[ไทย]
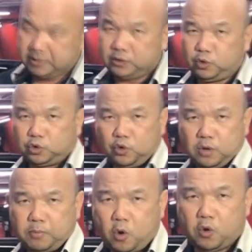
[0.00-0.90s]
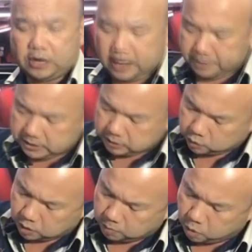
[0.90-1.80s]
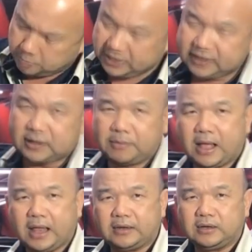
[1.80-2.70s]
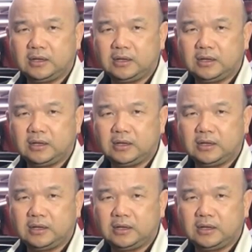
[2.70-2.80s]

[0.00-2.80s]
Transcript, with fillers: เป็นตัวตู้ลำโพงนะครับให้เจ้าตัวลำโพงมิเลนทำงาน